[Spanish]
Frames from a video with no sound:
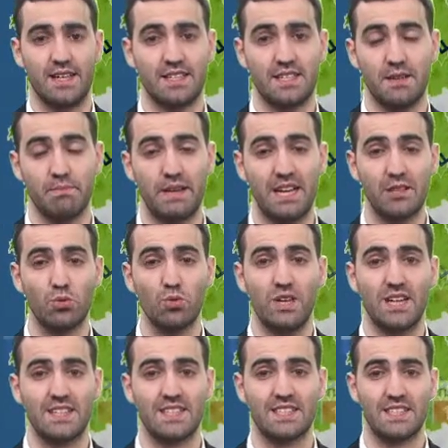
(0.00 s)
Las
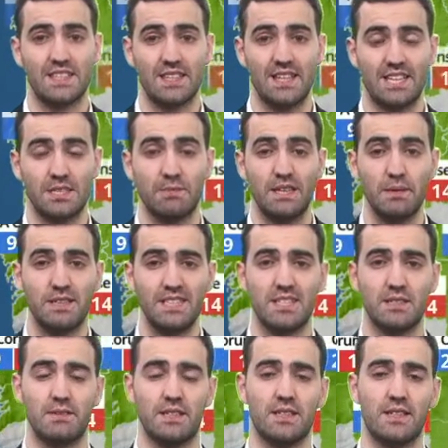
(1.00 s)
temperaturas, eh, las mínimas,
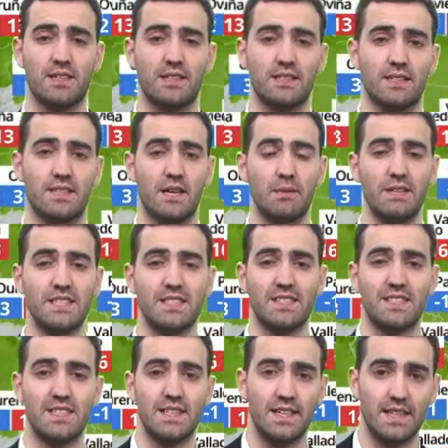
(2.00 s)
se mantienen estables,
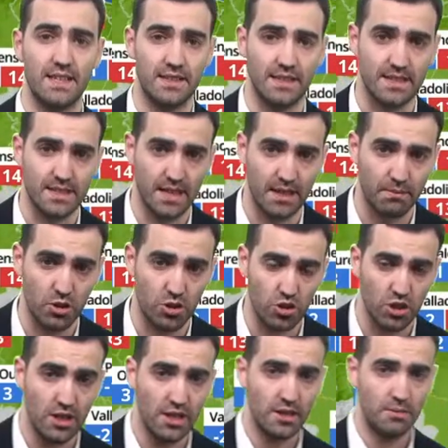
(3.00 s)
sin grandes cambios,